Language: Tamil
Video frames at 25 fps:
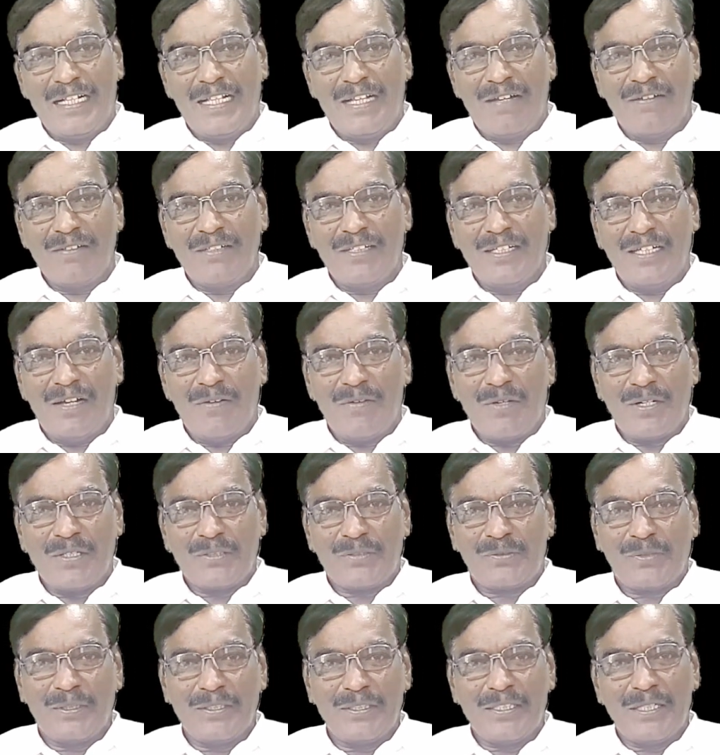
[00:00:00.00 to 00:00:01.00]
அதாவது
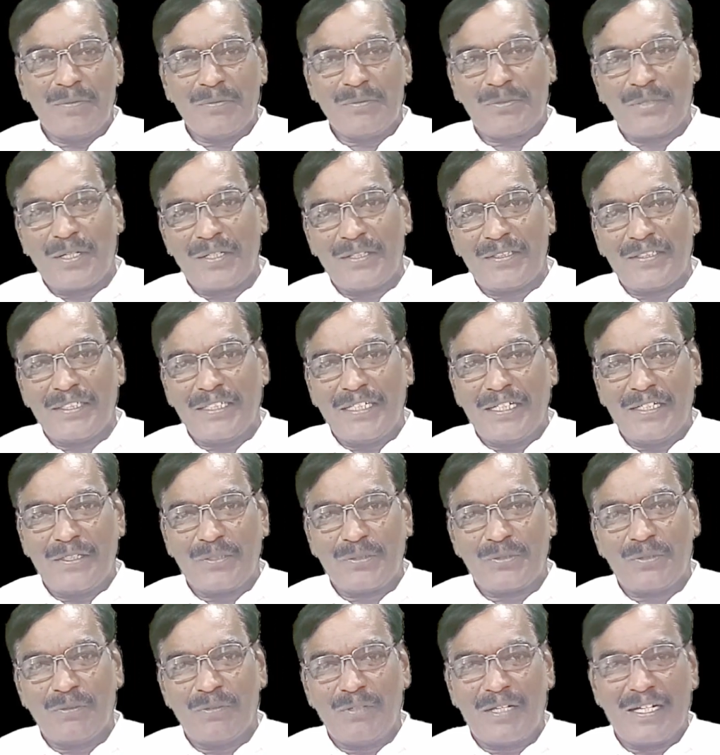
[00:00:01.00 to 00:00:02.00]
அவர் சொந்தம் சிறுத்தை
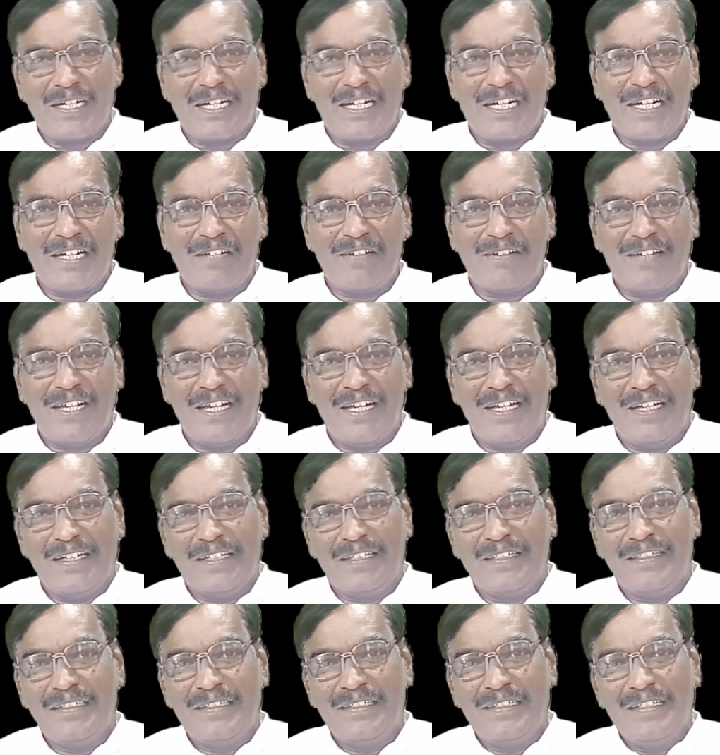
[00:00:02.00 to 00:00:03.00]
என்று சொல்வார்கள் அல்லவா
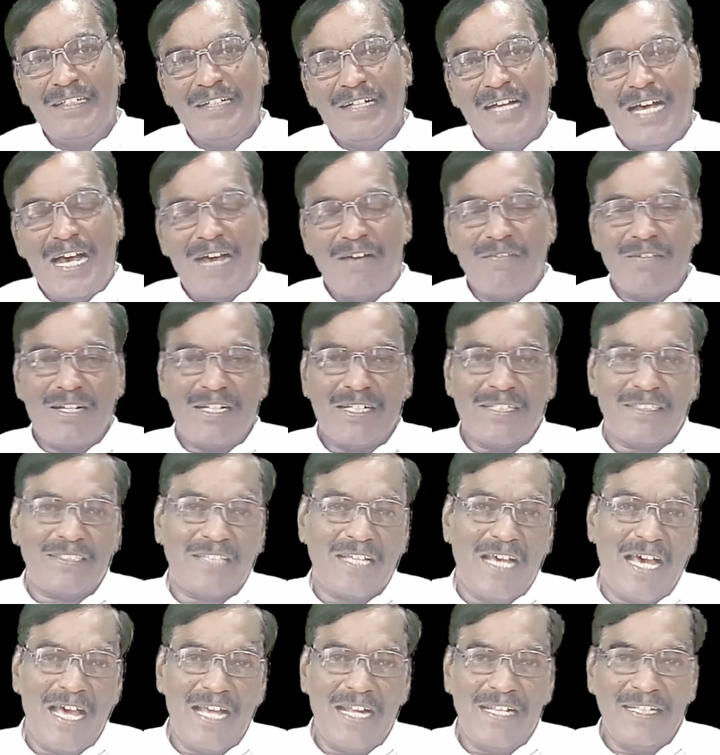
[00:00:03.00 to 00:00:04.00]
அவரை
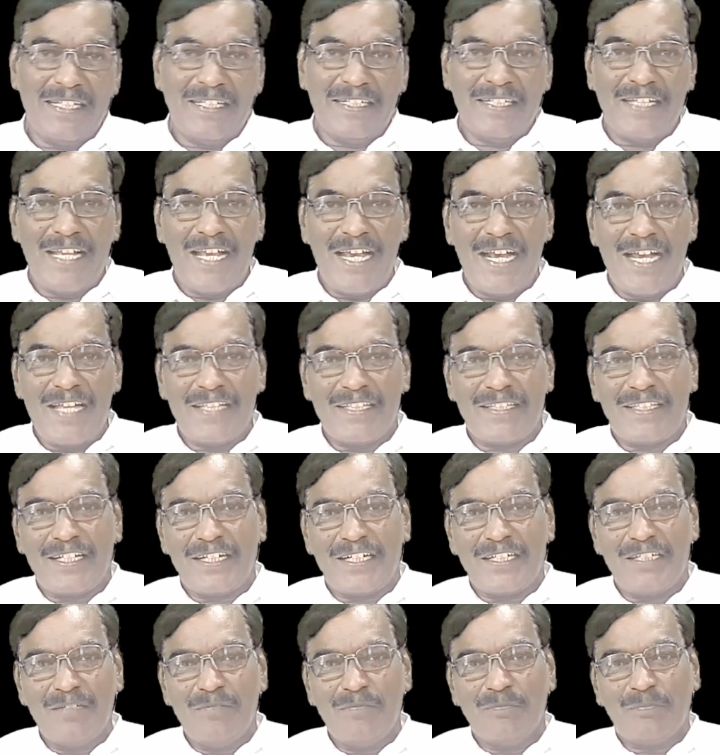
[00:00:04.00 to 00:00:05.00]
சார்ந்த
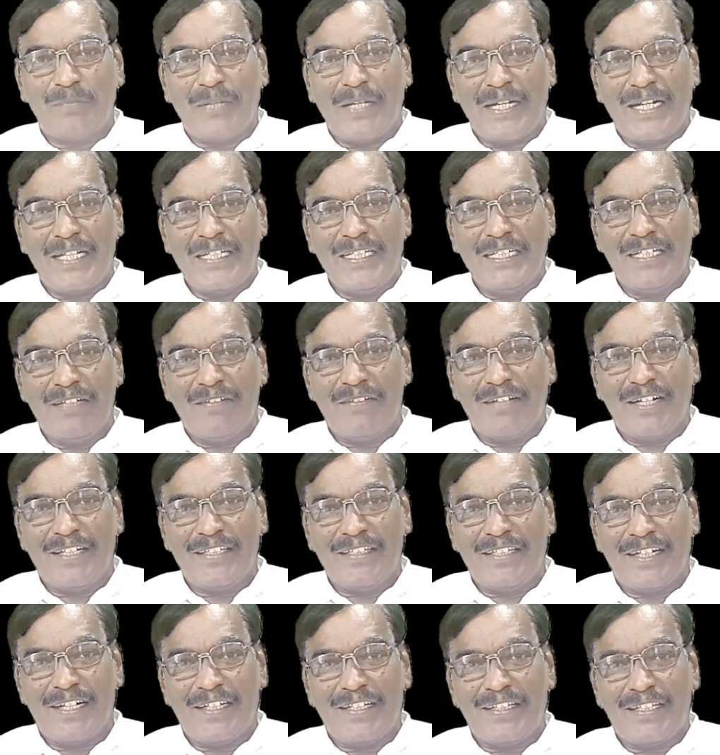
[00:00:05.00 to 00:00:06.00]
ஏகத்திற்கும் பறந்து
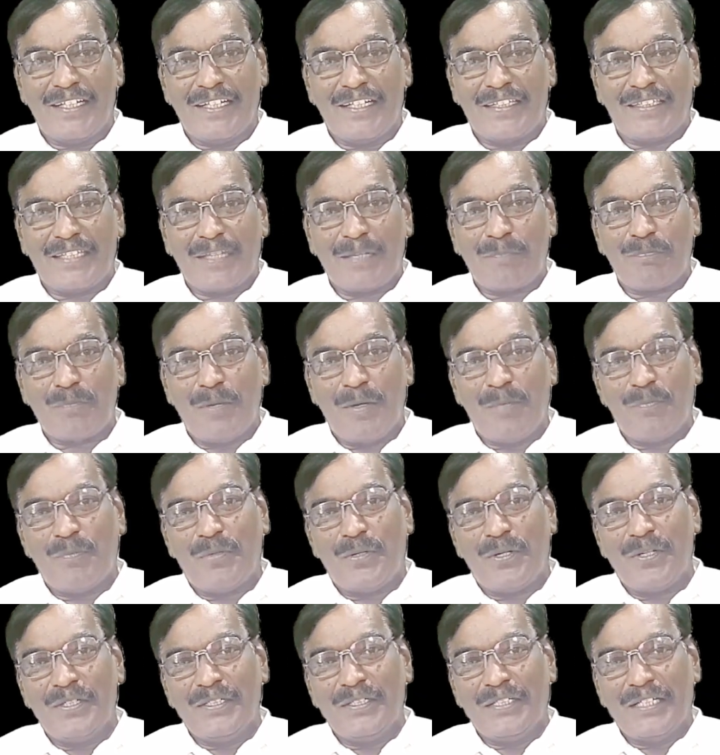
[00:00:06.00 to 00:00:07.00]
விரிந்திருந்த தெப்பம்
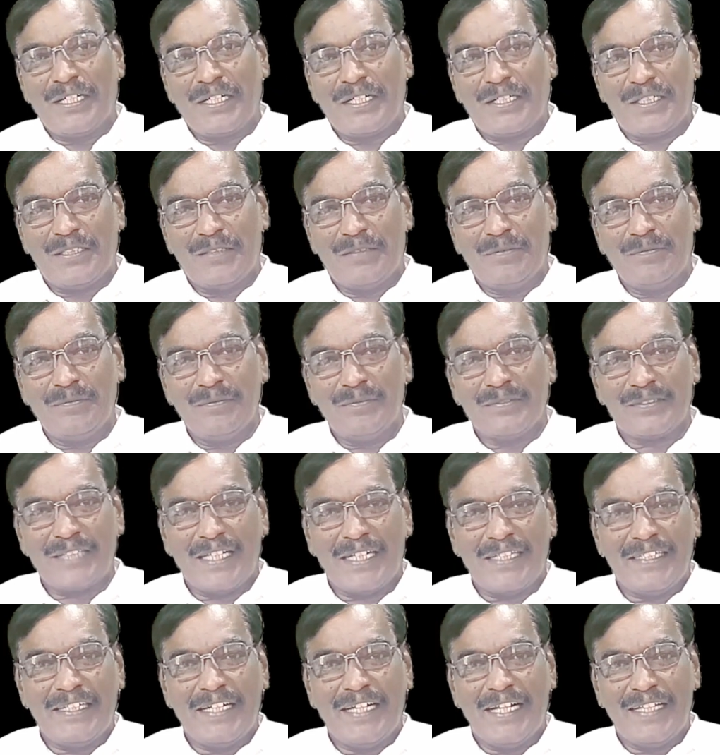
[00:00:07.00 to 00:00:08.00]
போல் இருக்கும்
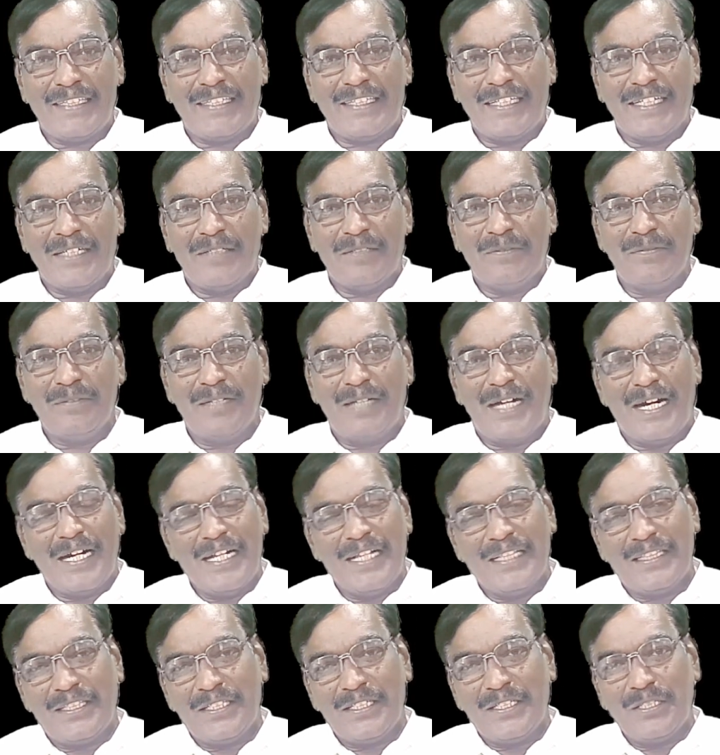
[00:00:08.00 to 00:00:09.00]
தன் இனத்தையும்
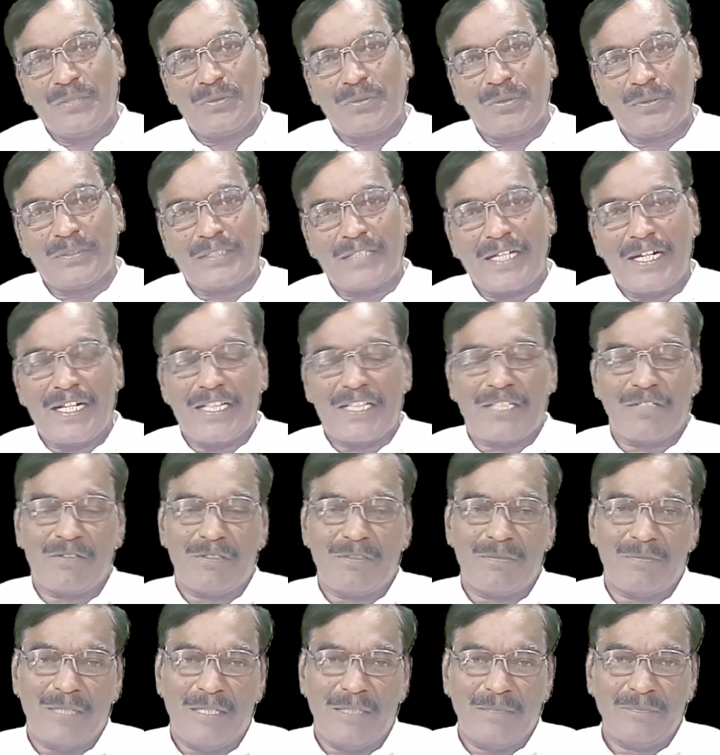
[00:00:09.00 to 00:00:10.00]
அழித்து சுட்டரித்து
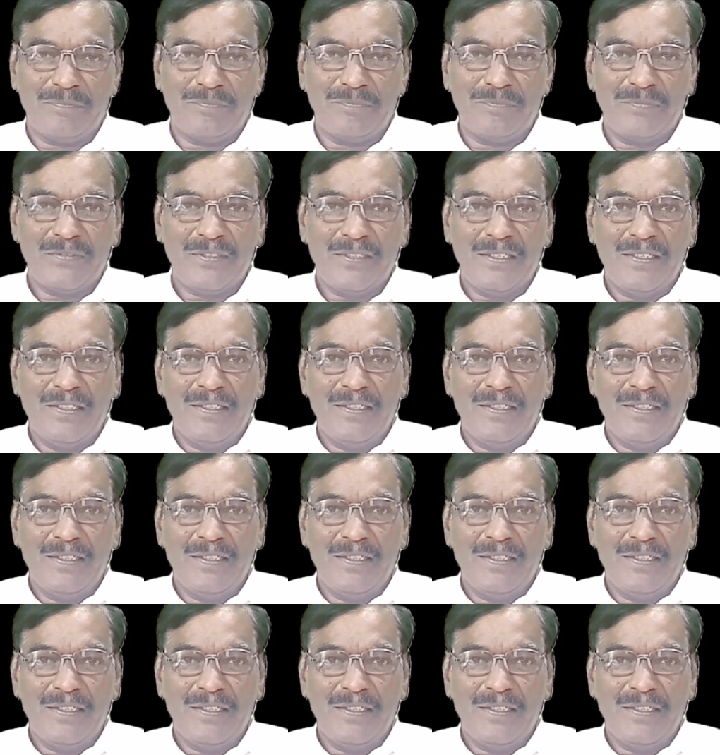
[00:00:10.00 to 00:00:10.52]
விடுமாம்